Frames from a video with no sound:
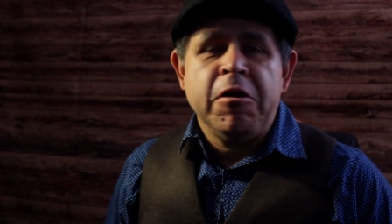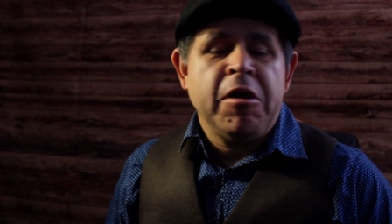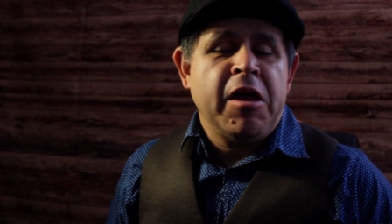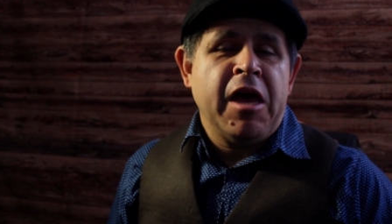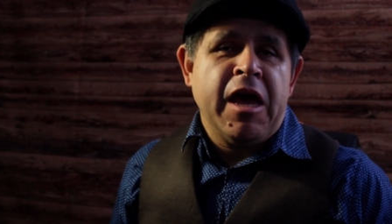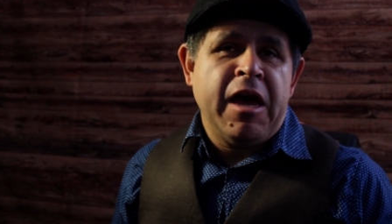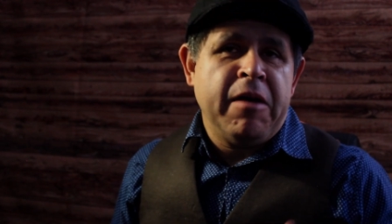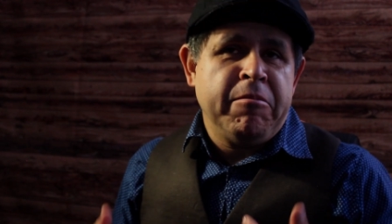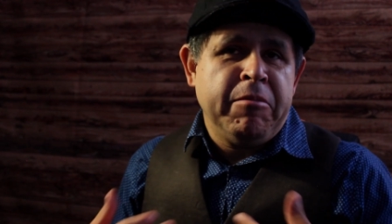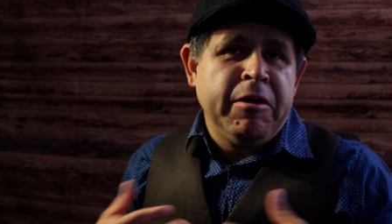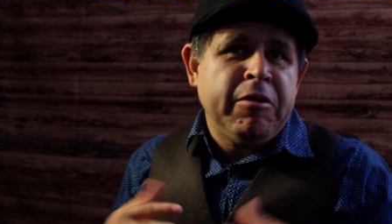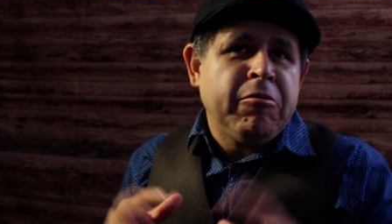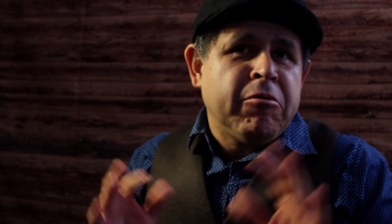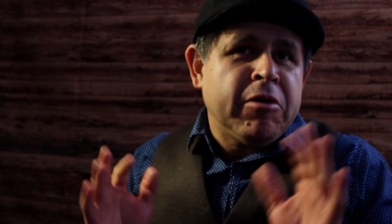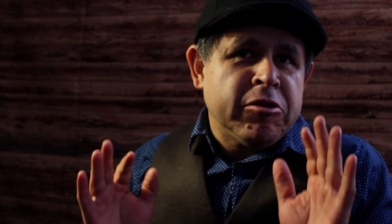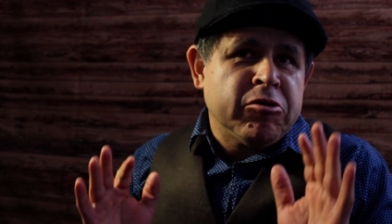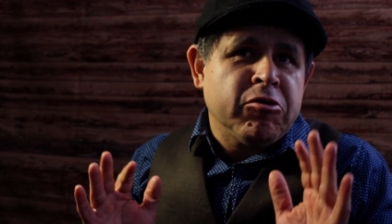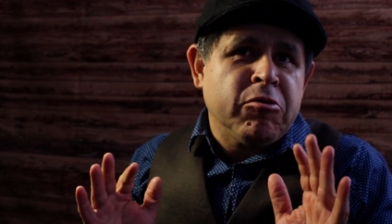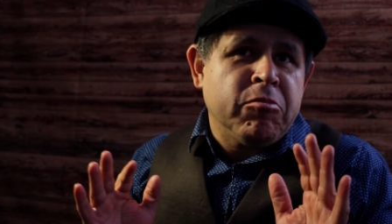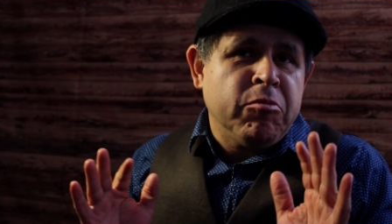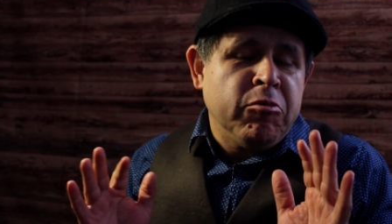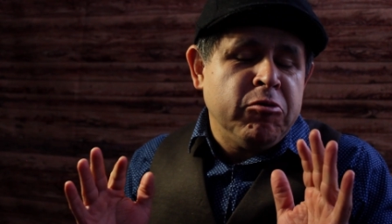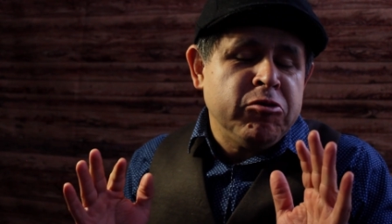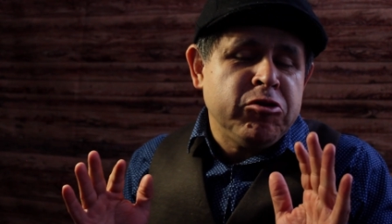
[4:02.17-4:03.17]
A mí
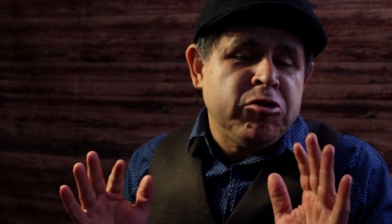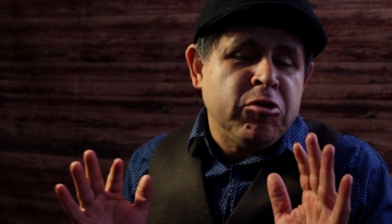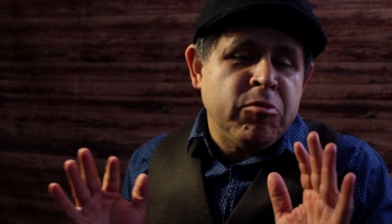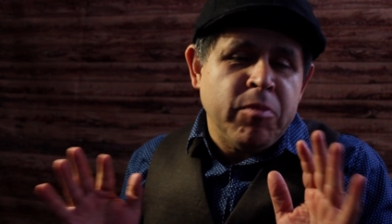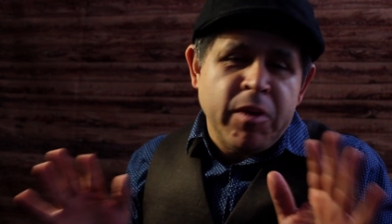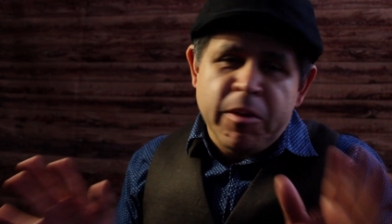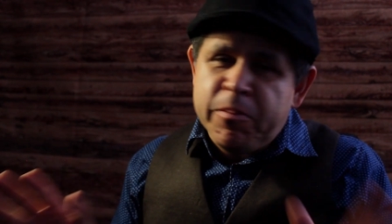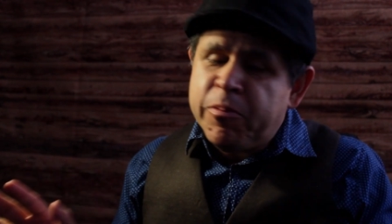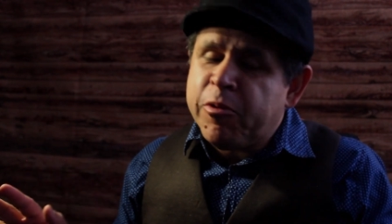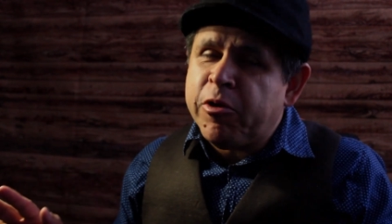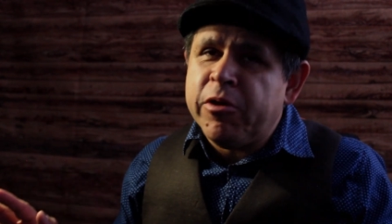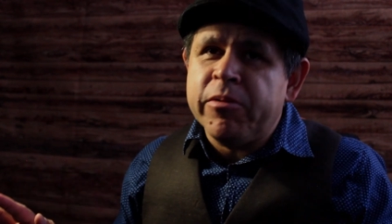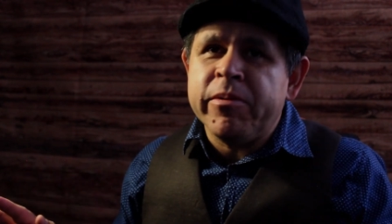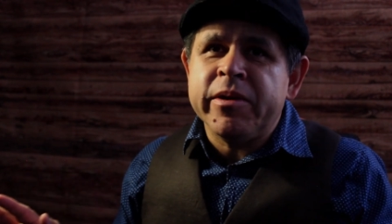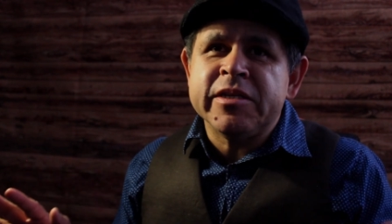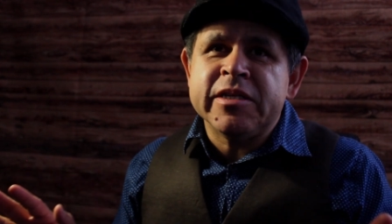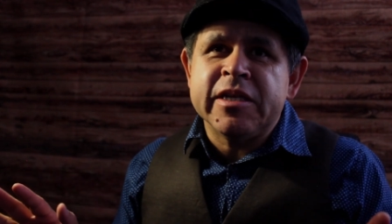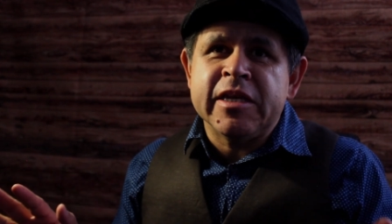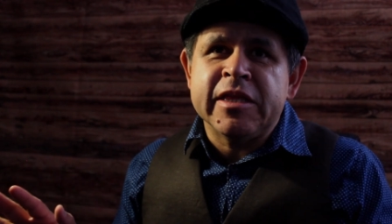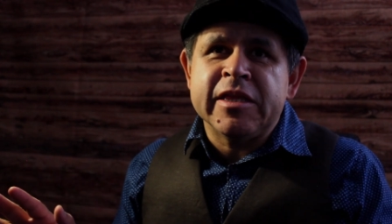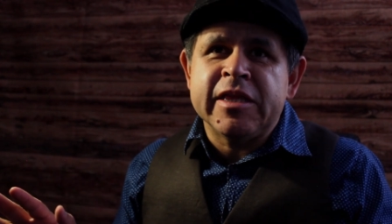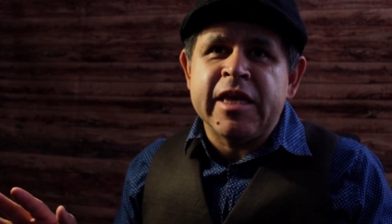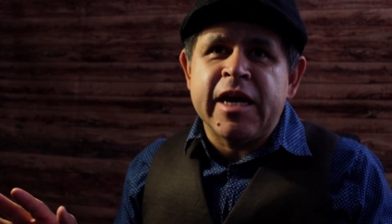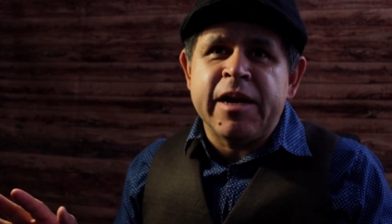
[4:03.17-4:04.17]
cuando mucho me prohíben
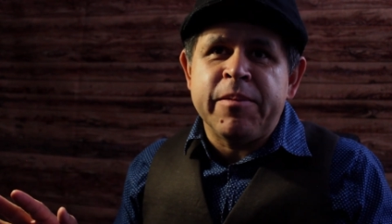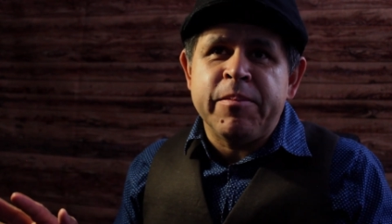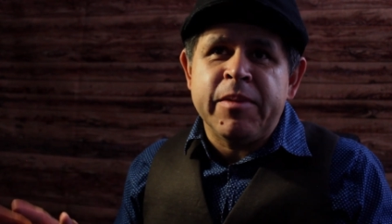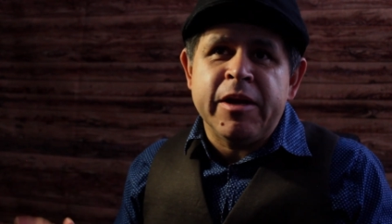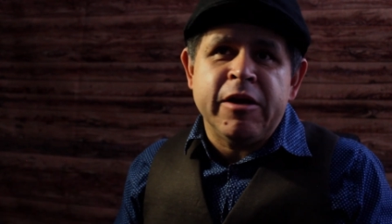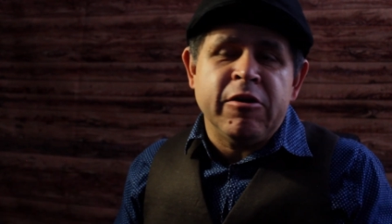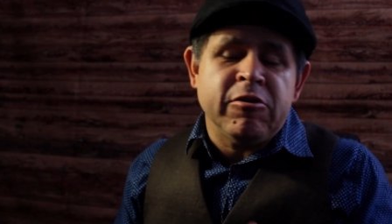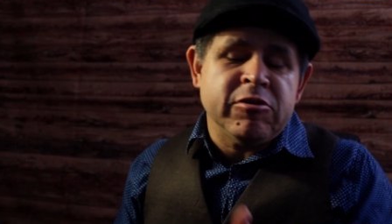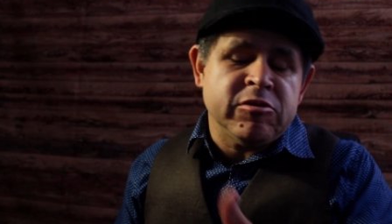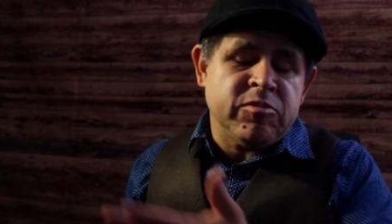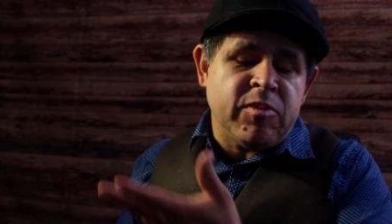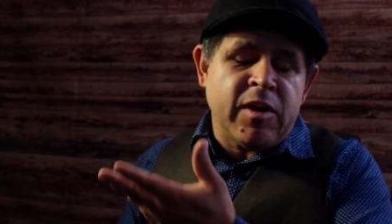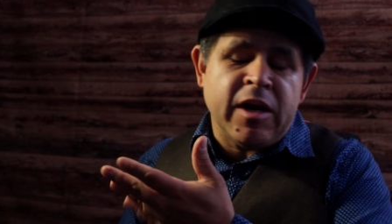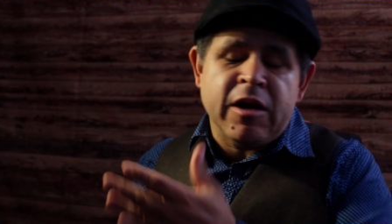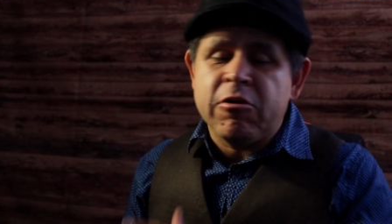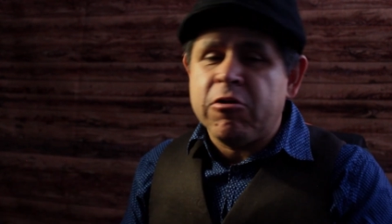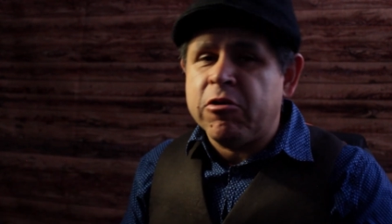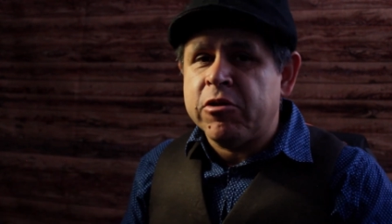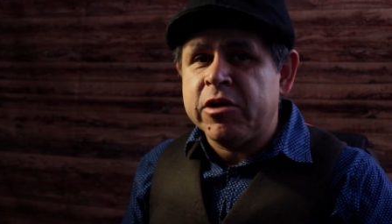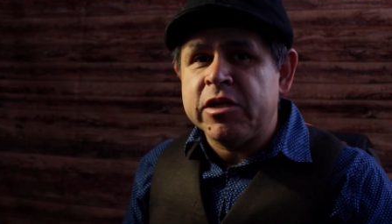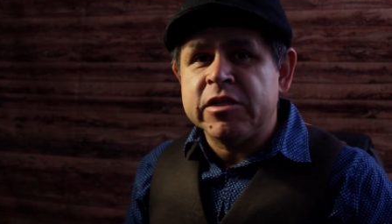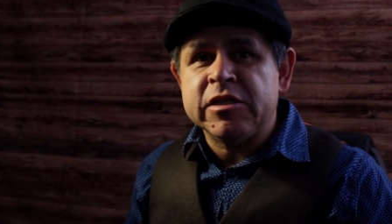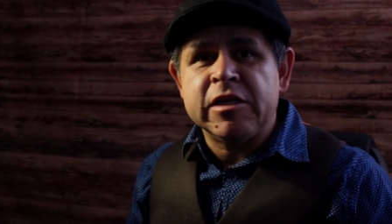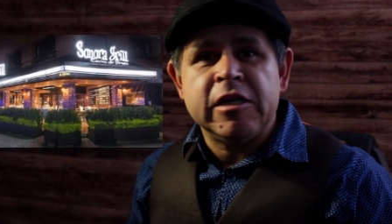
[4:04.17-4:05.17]
sentarme en los
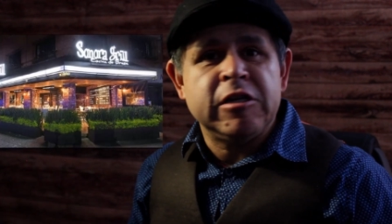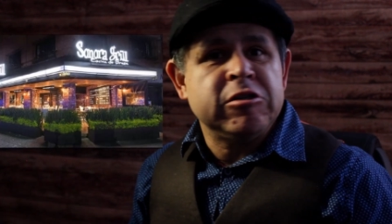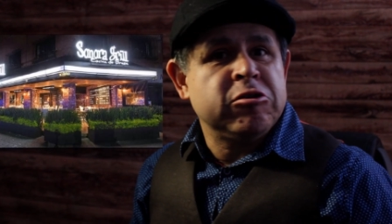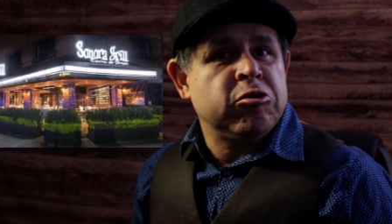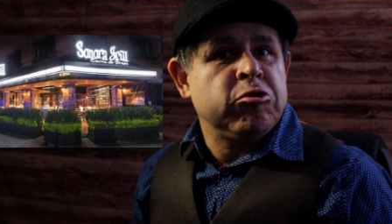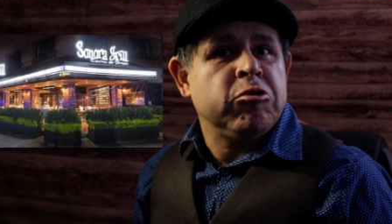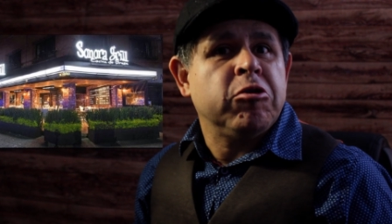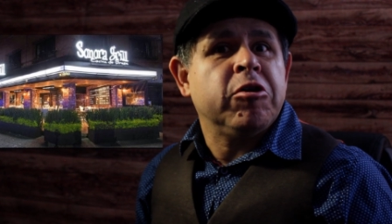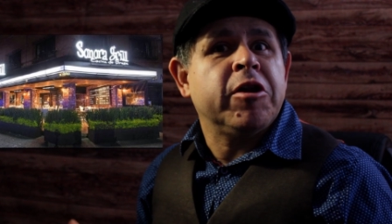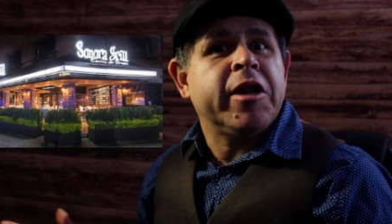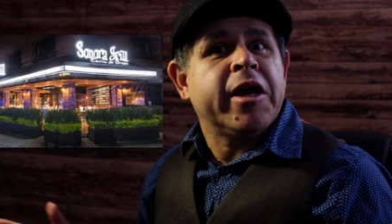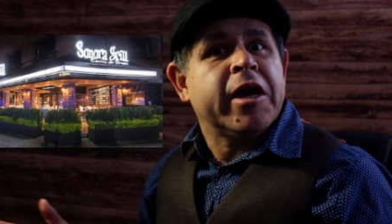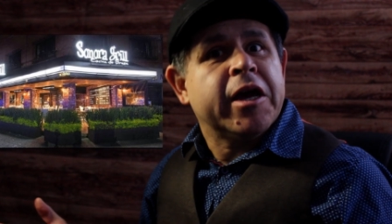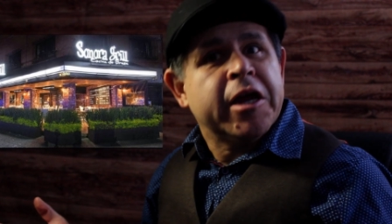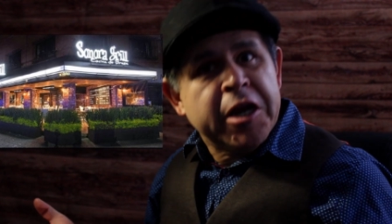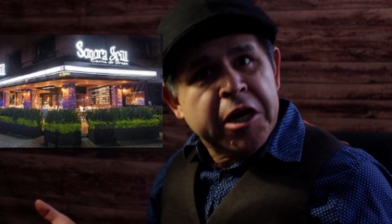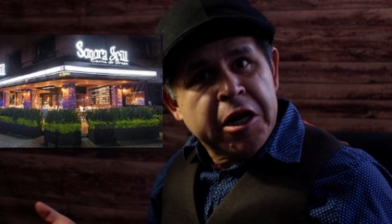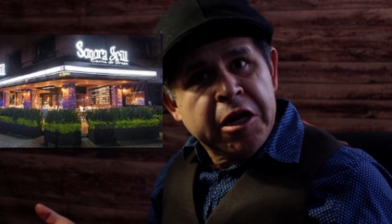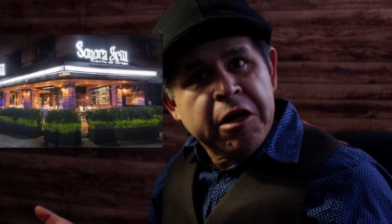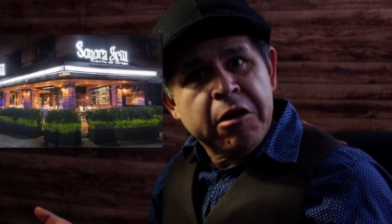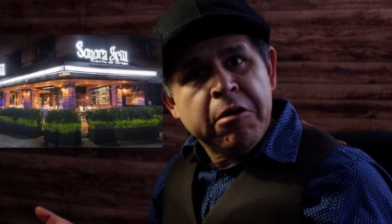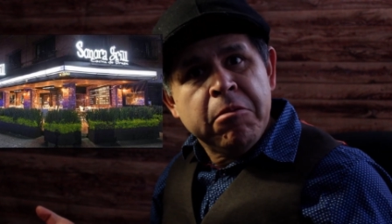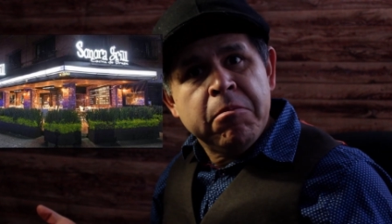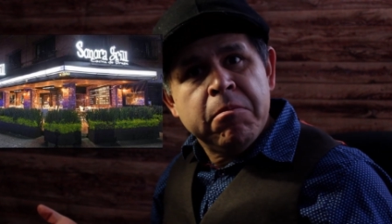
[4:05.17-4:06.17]
balcones del Sonora
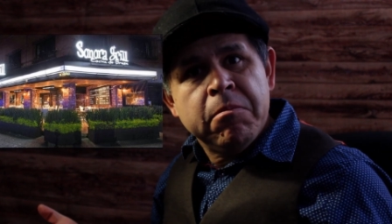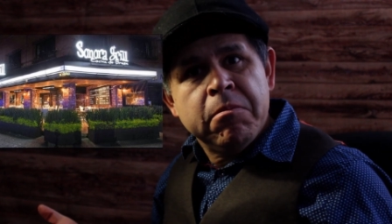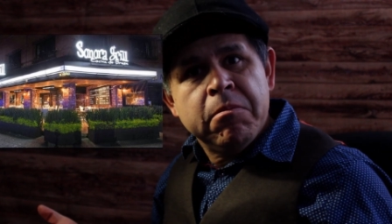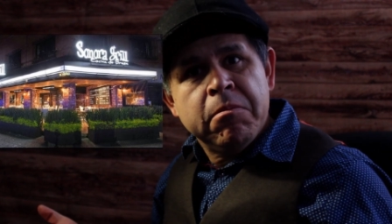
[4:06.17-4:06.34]
Grill